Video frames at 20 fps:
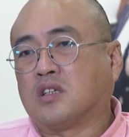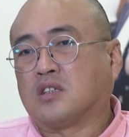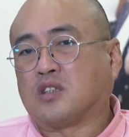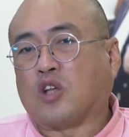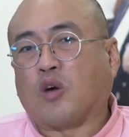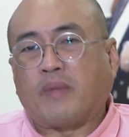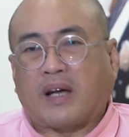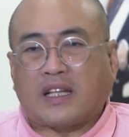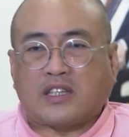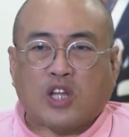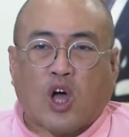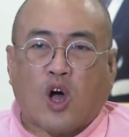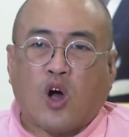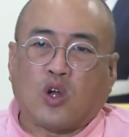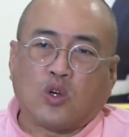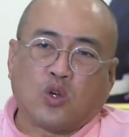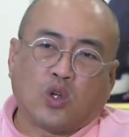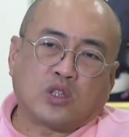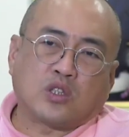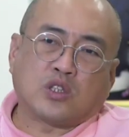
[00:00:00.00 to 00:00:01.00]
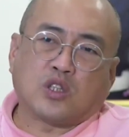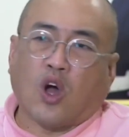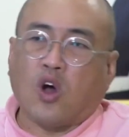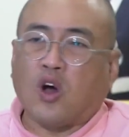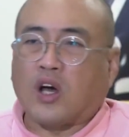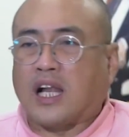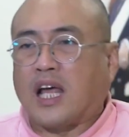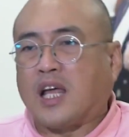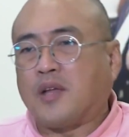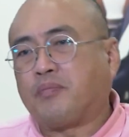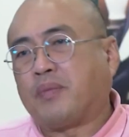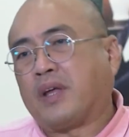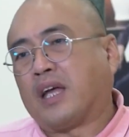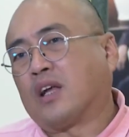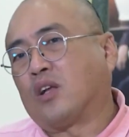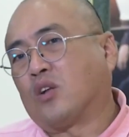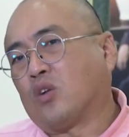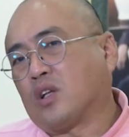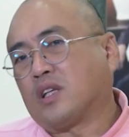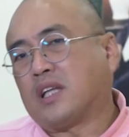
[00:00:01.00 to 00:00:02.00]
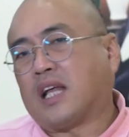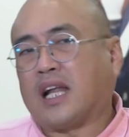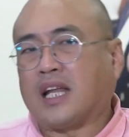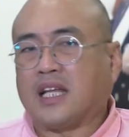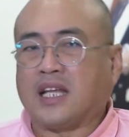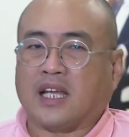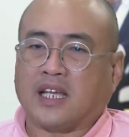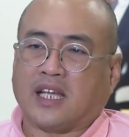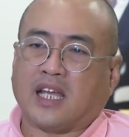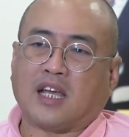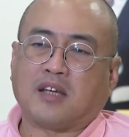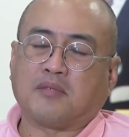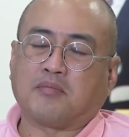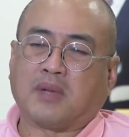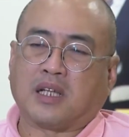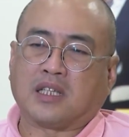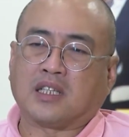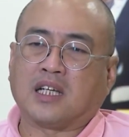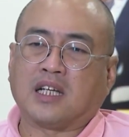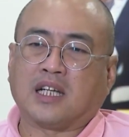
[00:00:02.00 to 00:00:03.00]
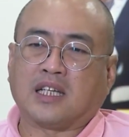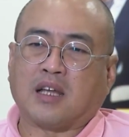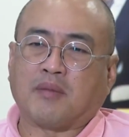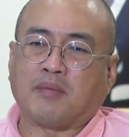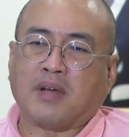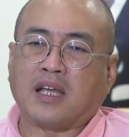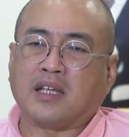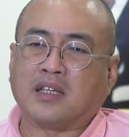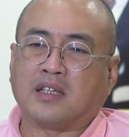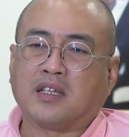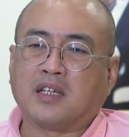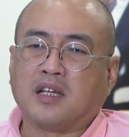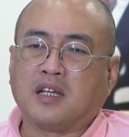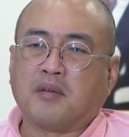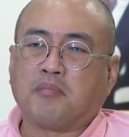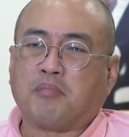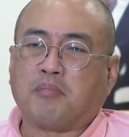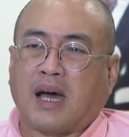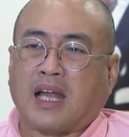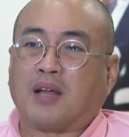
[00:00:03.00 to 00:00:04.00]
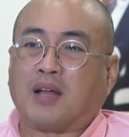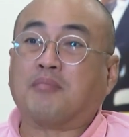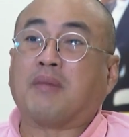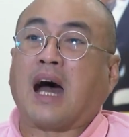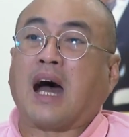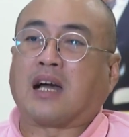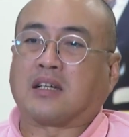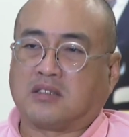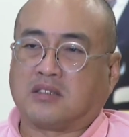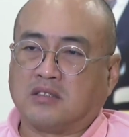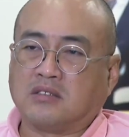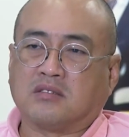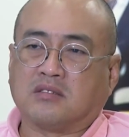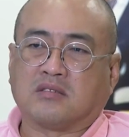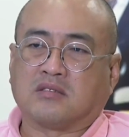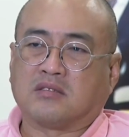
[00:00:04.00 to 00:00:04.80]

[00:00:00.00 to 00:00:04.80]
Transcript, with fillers: ต้องมาต่อรถต่ออะไรเปลี่ยนรถอะไรอย่างเงี้ยมันก็เลยทำให้มาลำบากขึ้น